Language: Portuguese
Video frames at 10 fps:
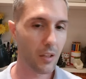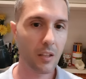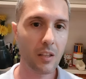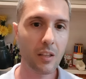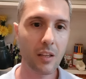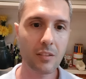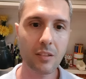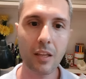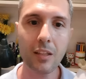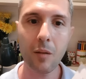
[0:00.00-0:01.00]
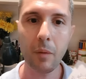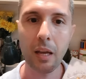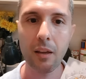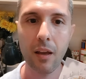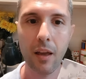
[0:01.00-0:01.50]
E esse aqui
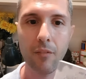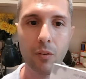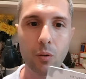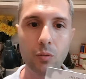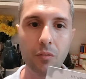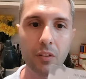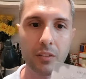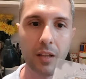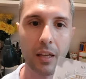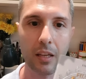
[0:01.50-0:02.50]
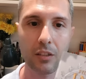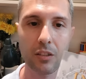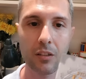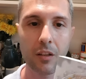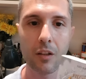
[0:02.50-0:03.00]
também é Filosofias da
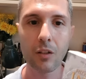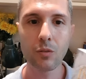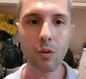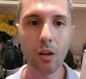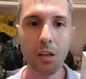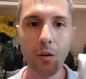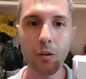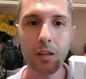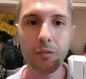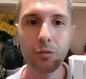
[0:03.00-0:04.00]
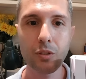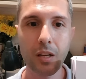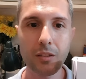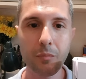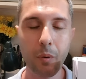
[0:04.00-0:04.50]
Índia, só que é um livro de
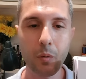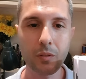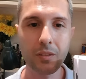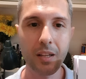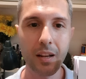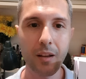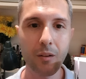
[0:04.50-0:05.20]
responsa, né?